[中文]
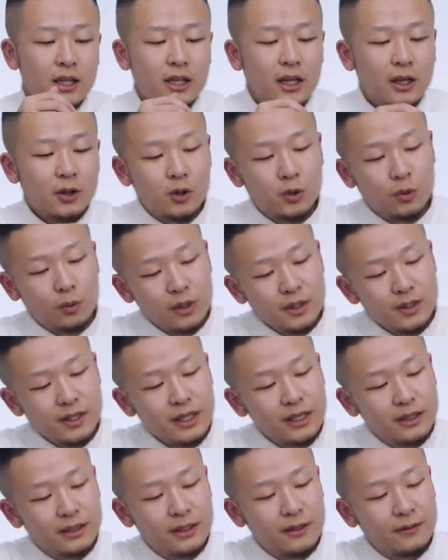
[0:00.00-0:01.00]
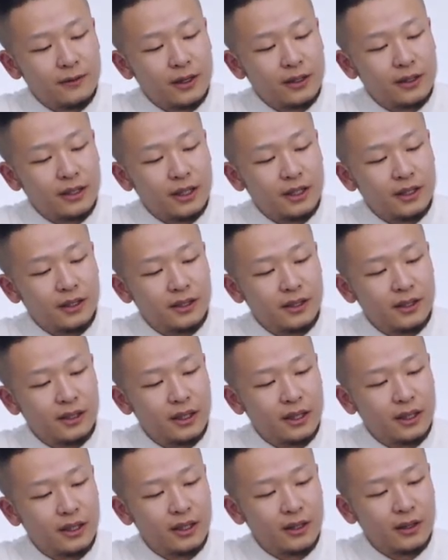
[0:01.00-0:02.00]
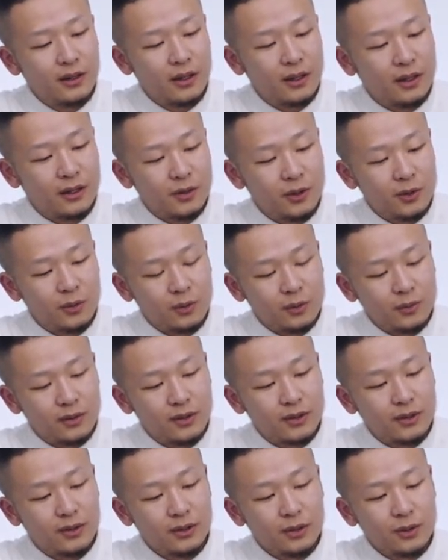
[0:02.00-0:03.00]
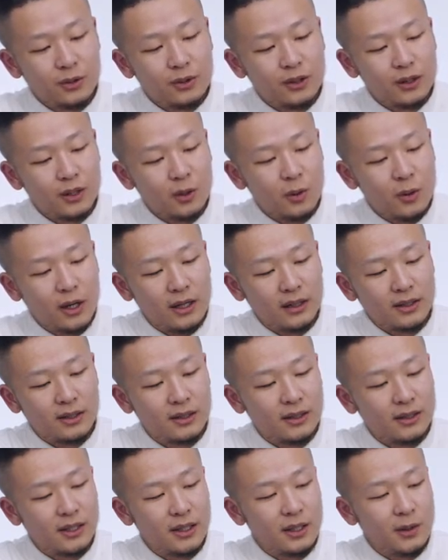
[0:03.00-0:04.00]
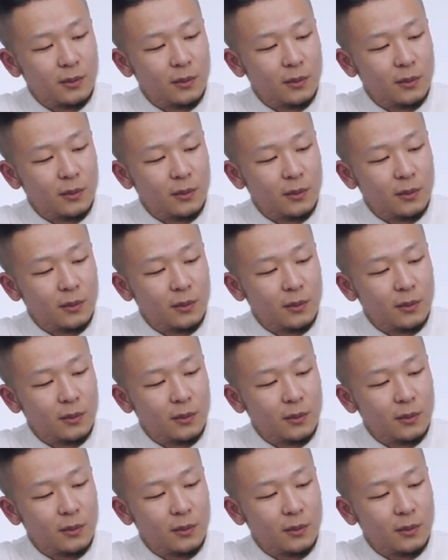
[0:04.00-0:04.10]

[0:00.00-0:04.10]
而除了这个地方的一些呃这种刺绣的画细节以